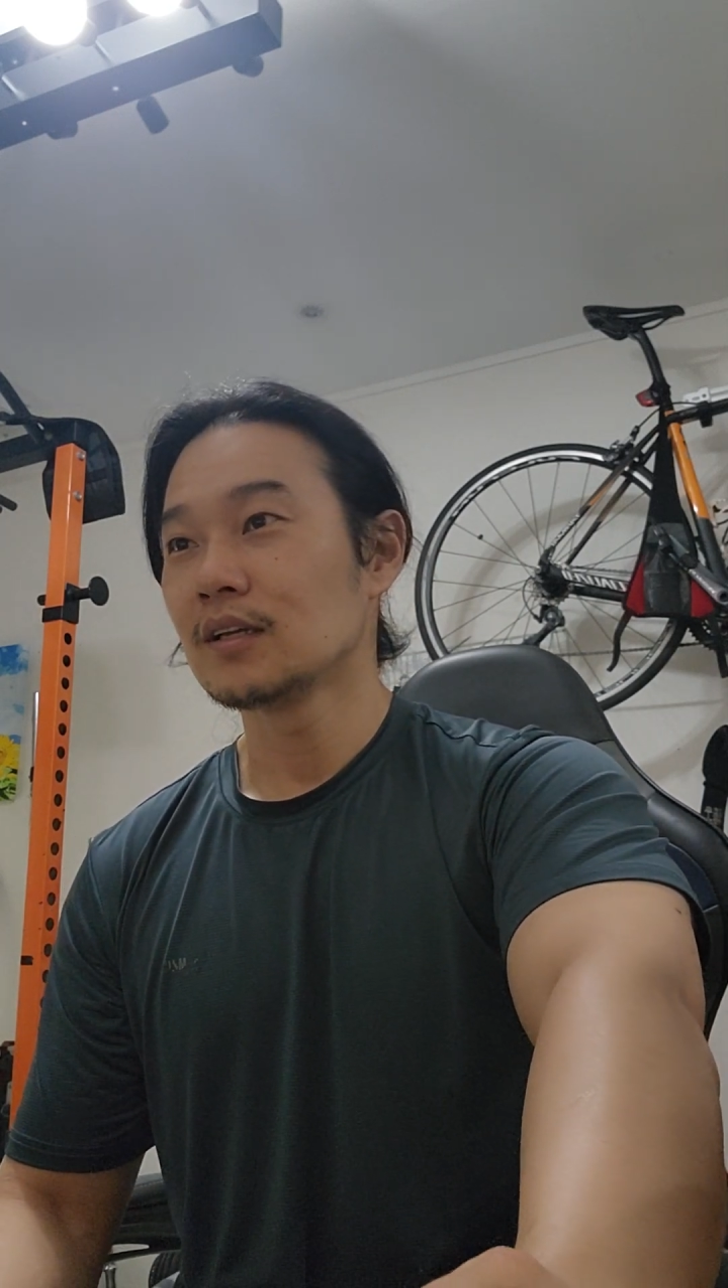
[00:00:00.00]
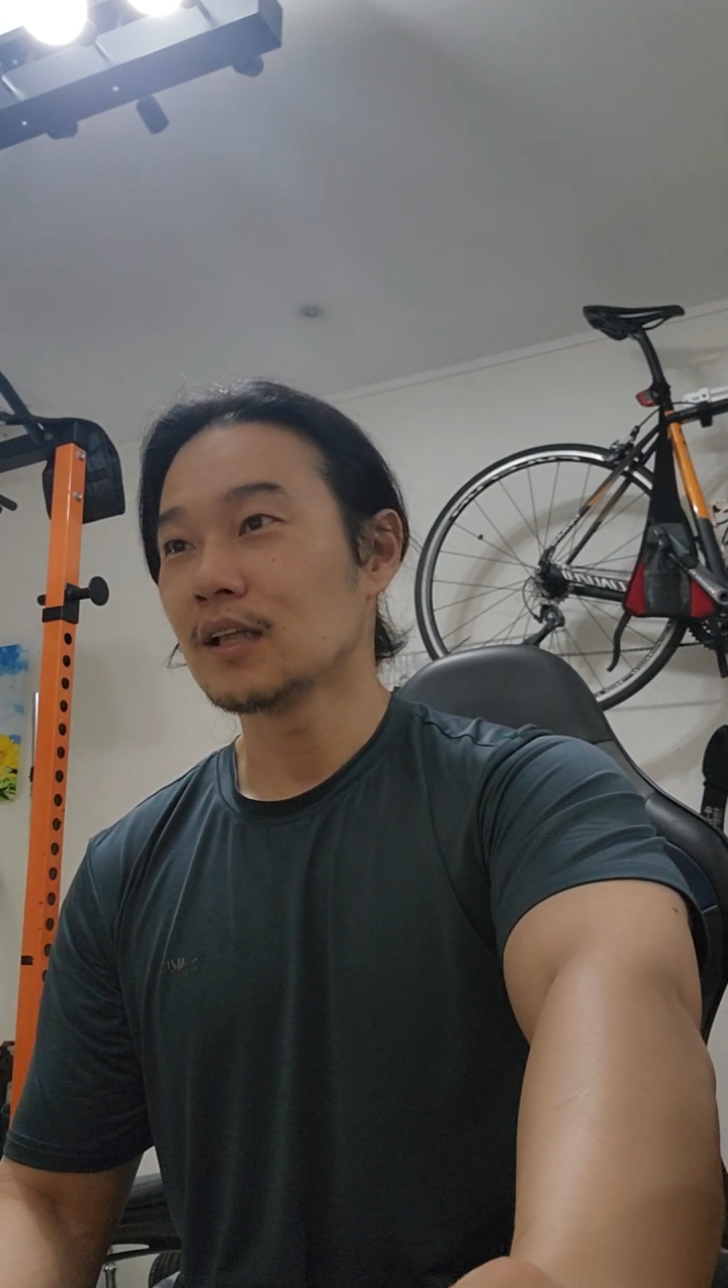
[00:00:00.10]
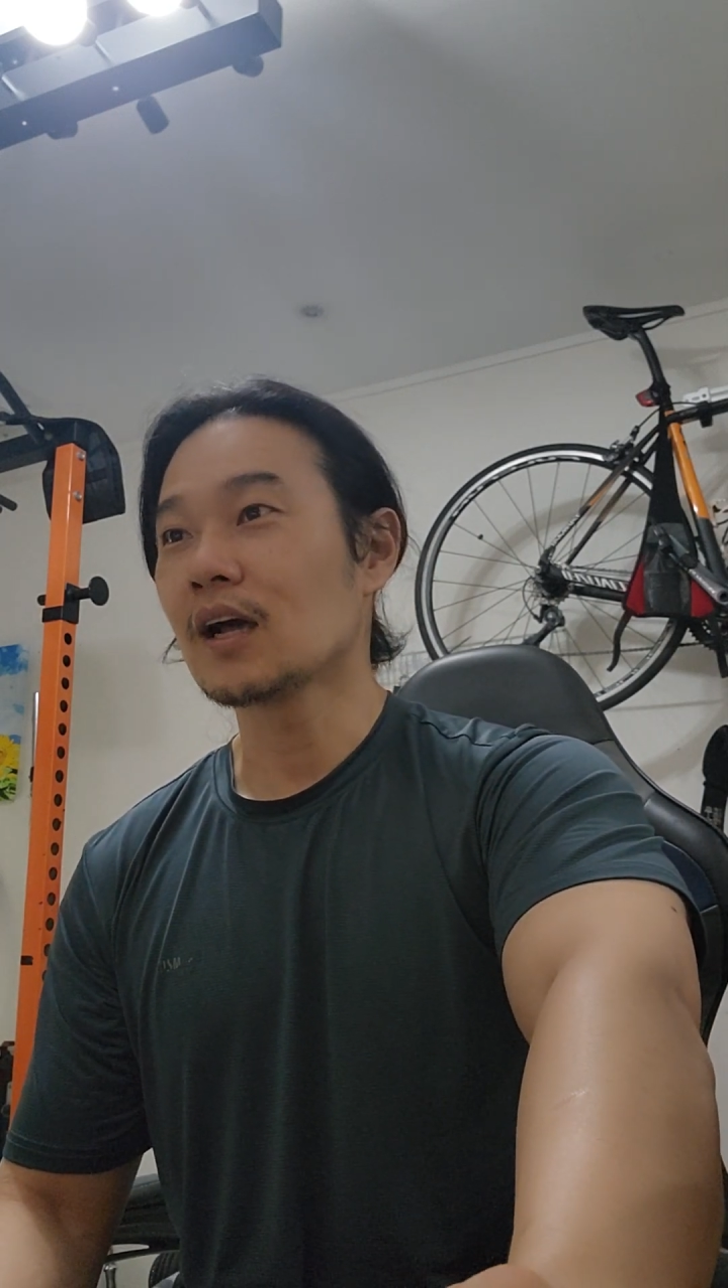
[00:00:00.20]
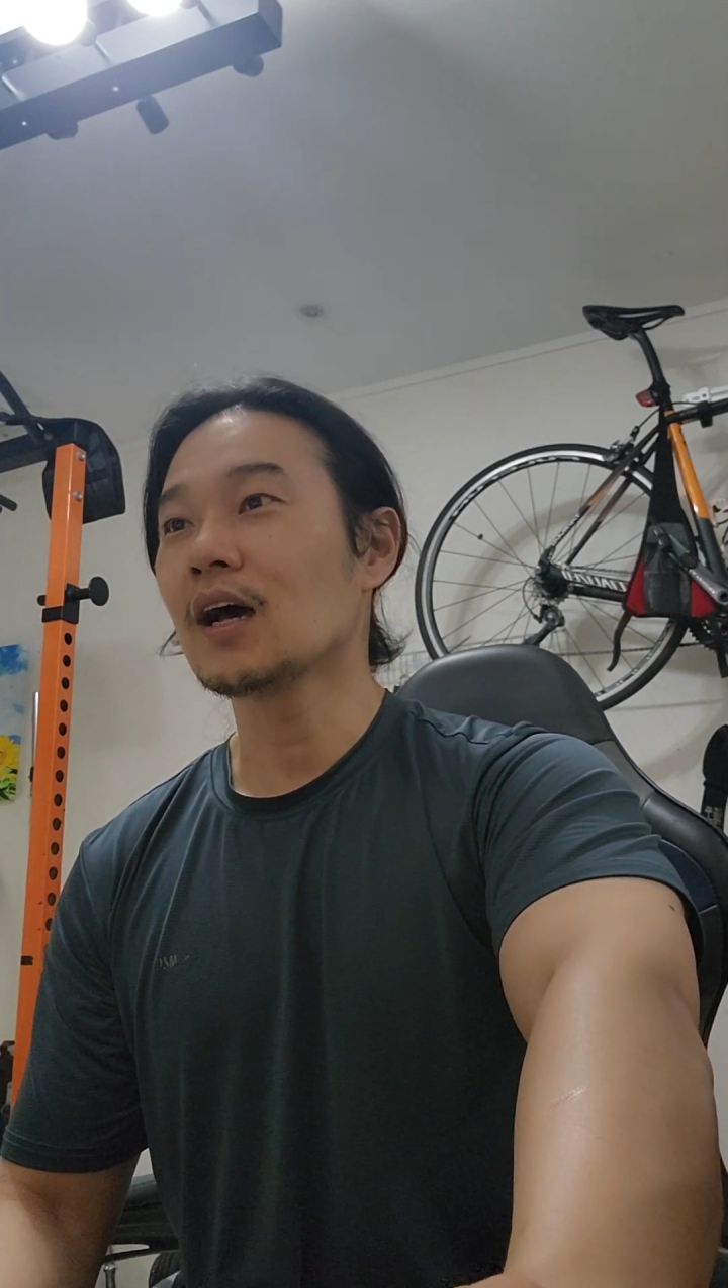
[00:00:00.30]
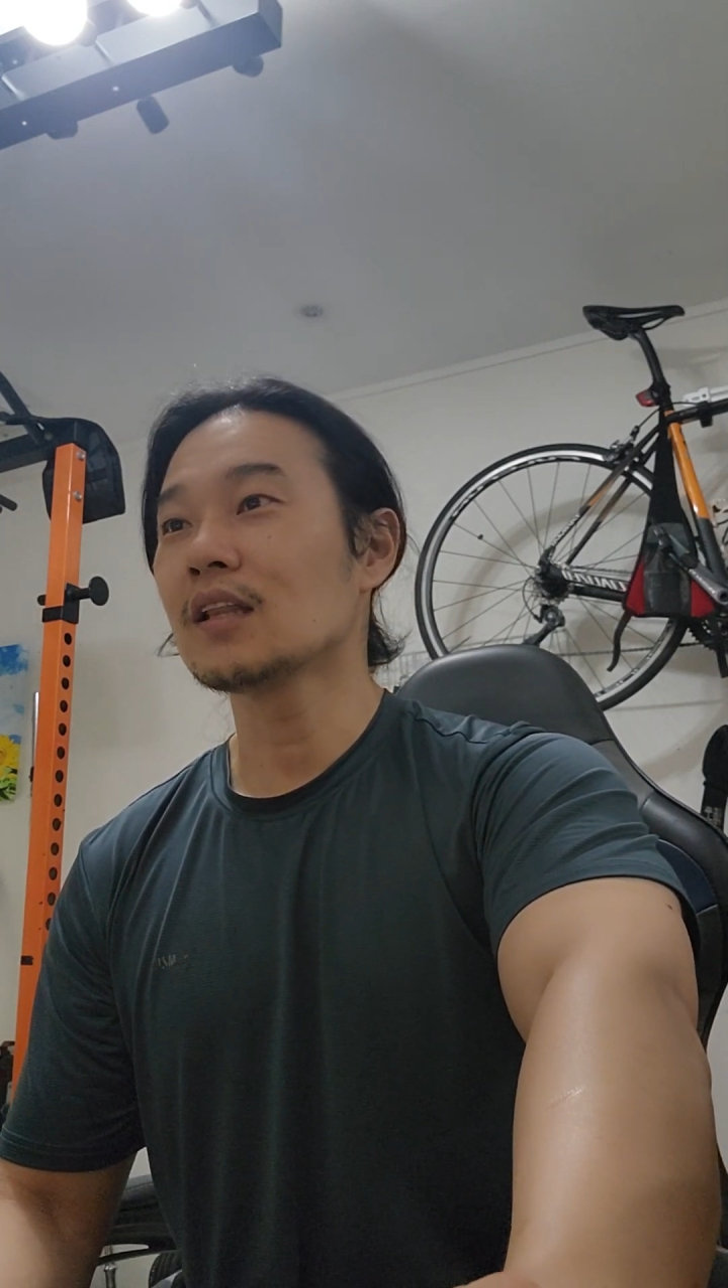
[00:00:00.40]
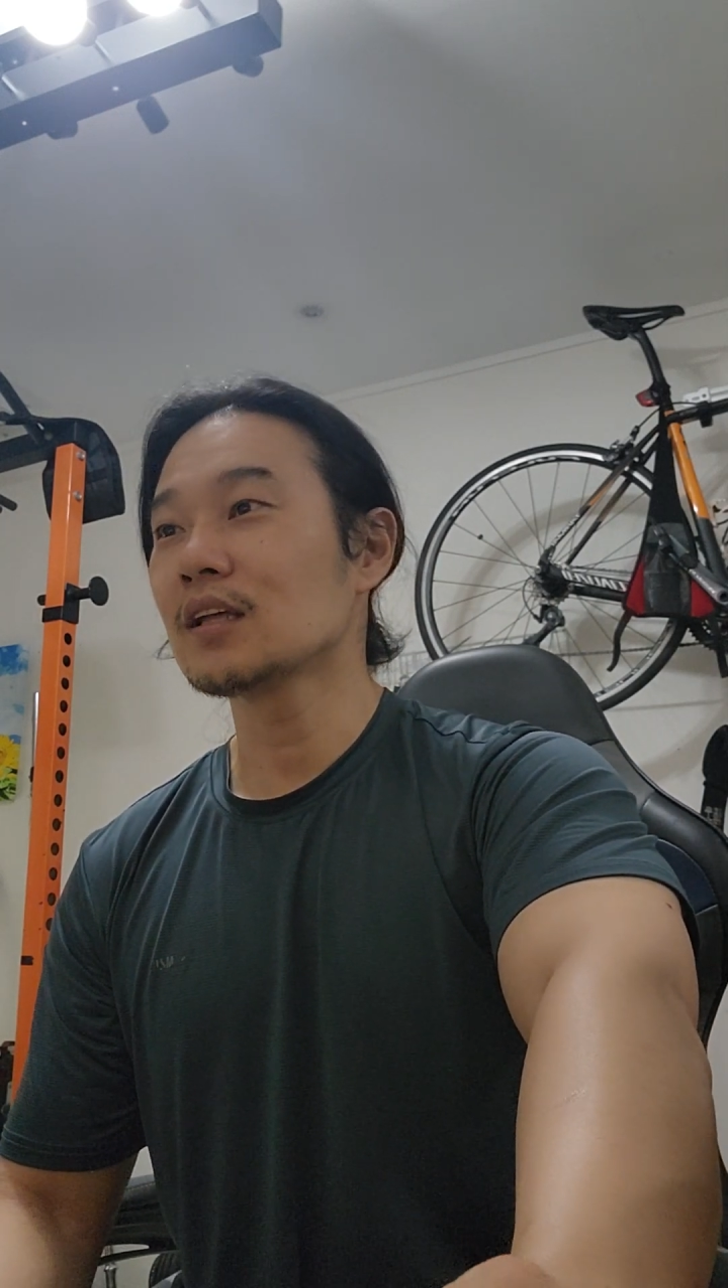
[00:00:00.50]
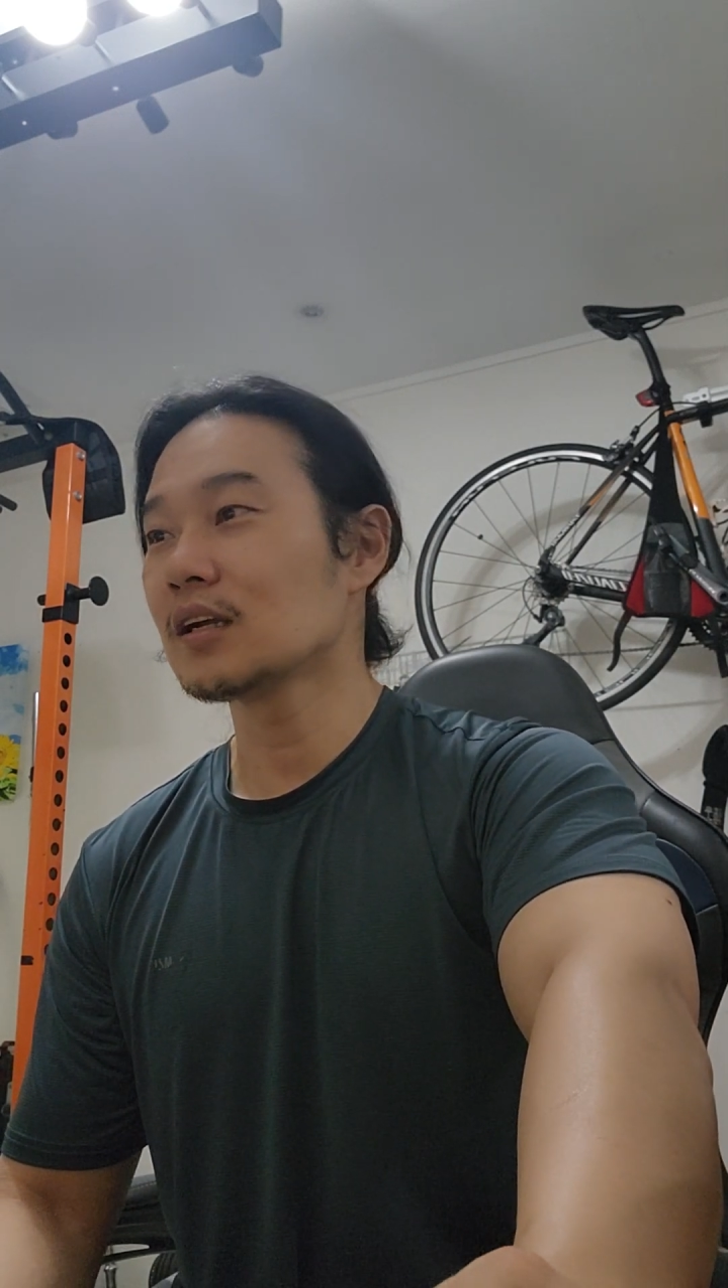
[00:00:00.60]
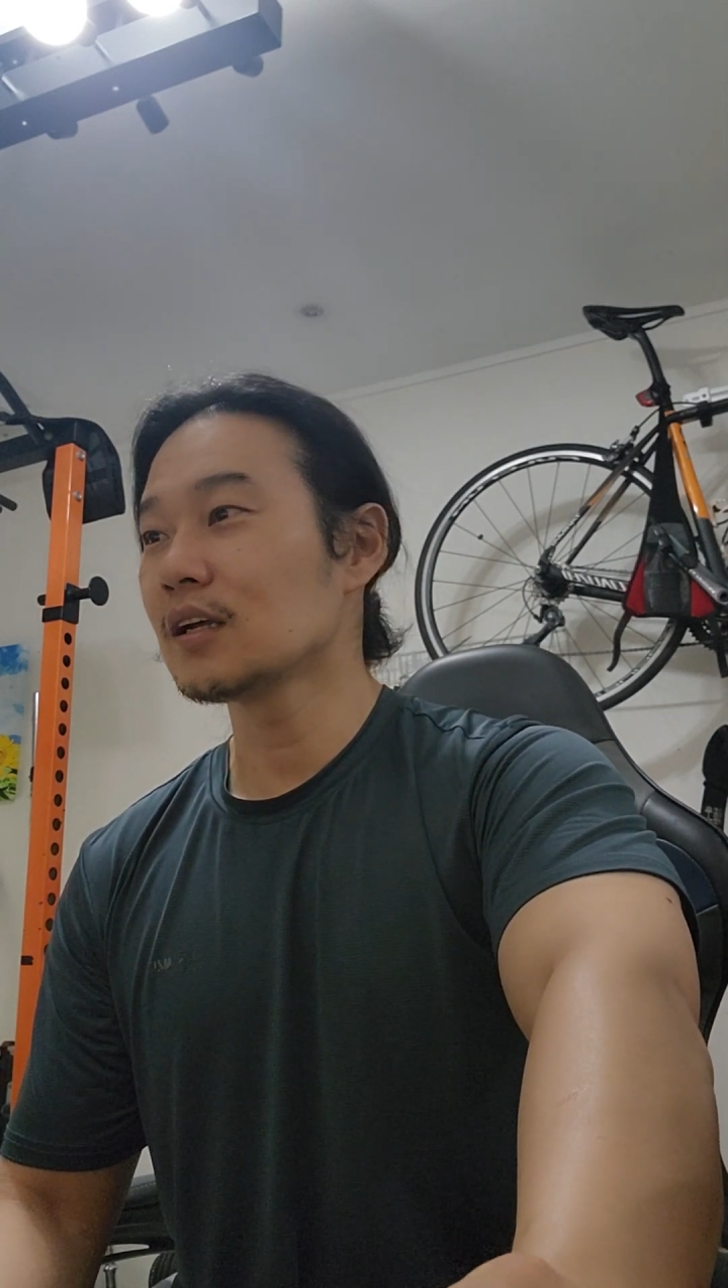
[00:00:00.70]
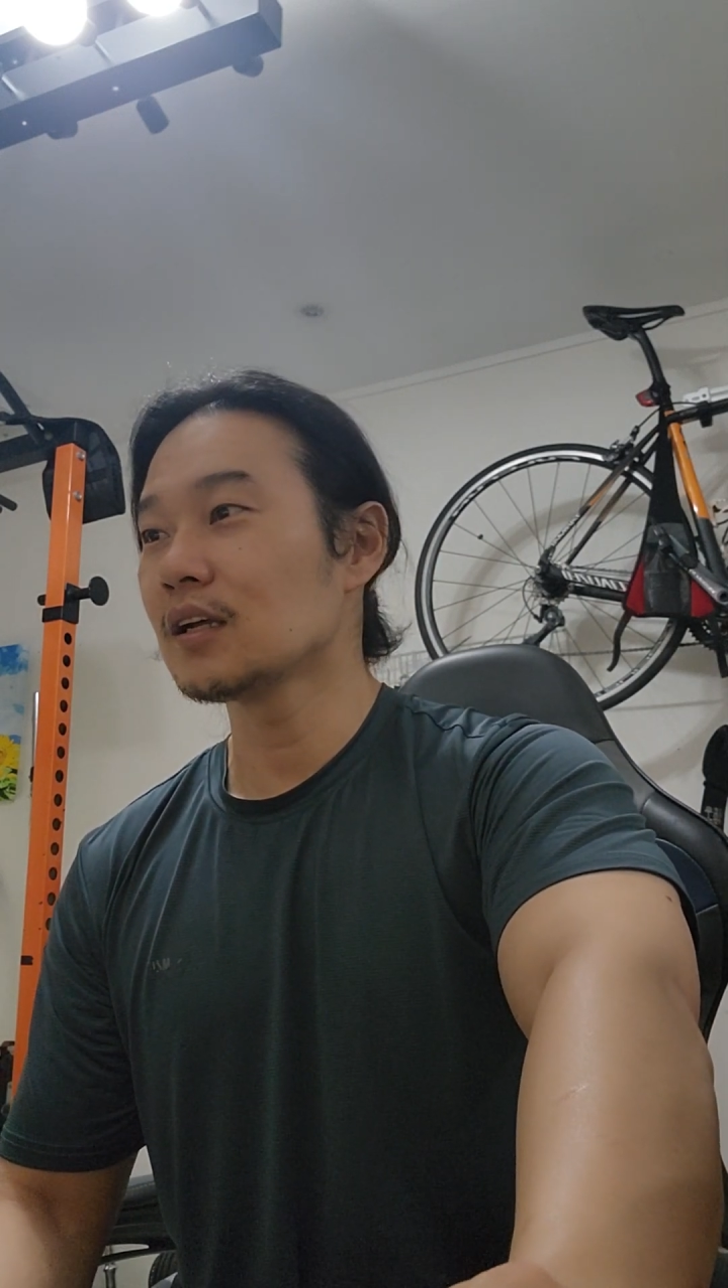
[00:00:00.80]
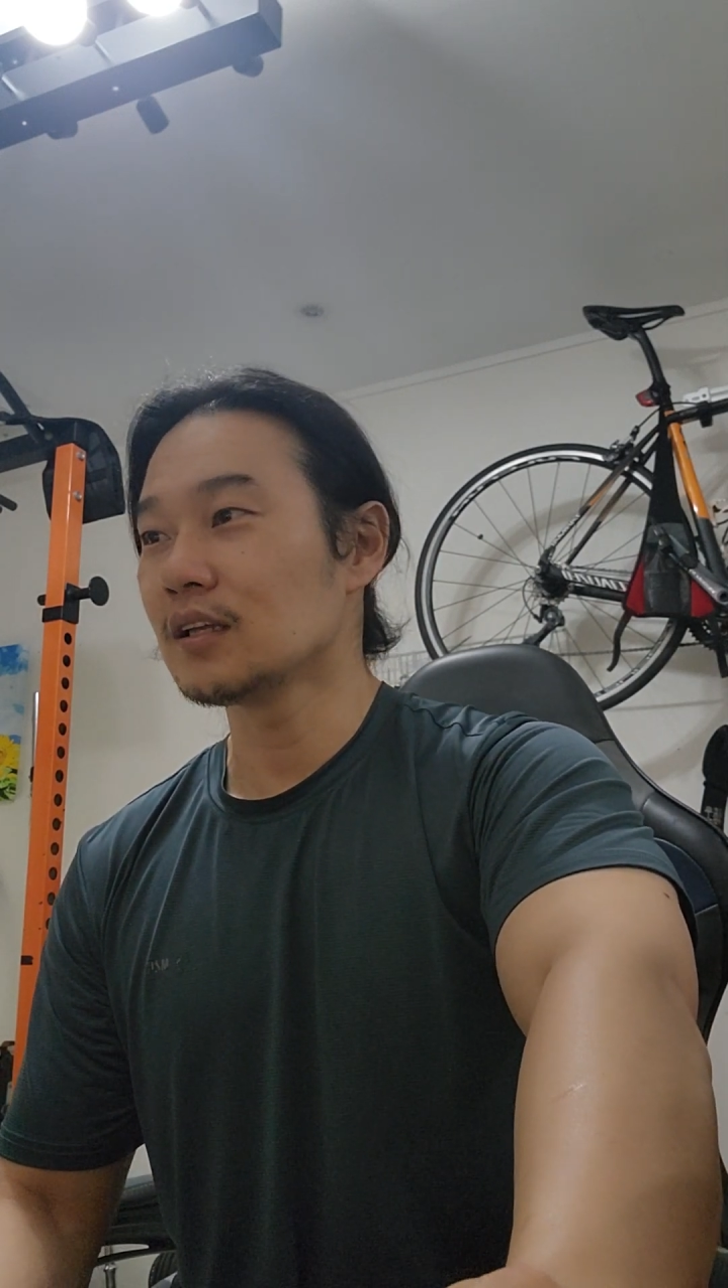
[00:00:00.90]
내가 한
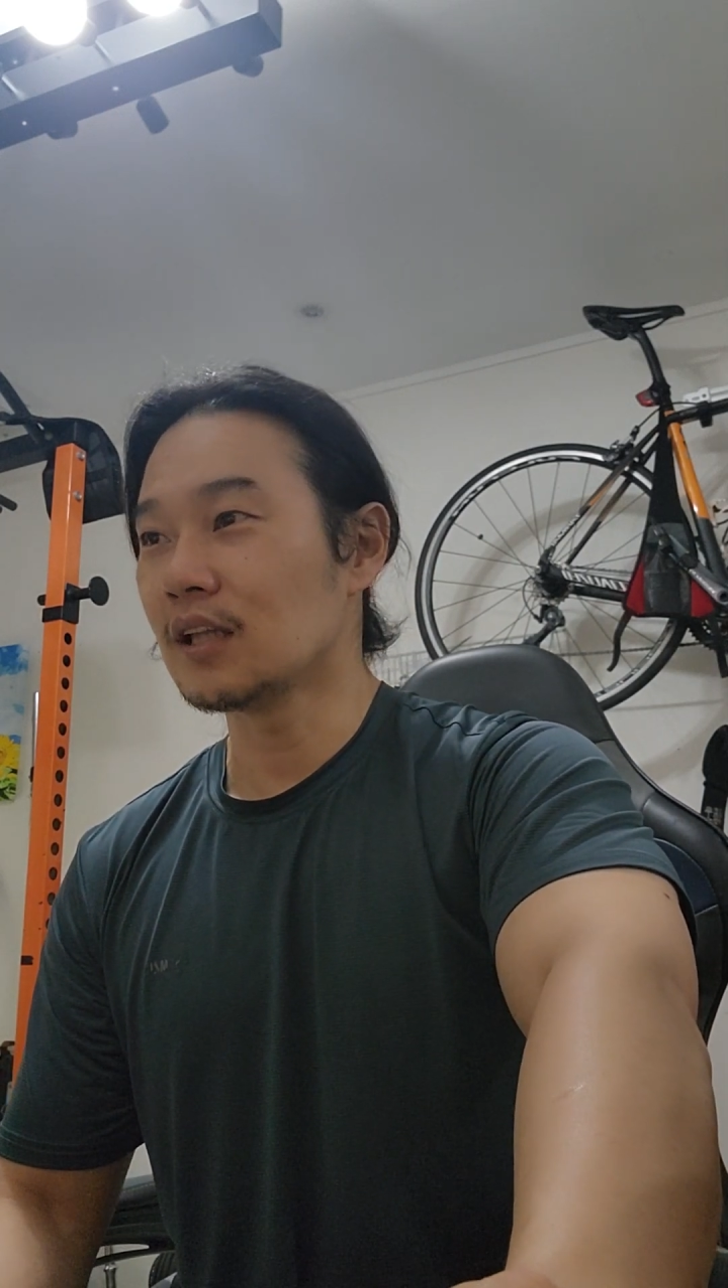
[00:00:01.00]
달에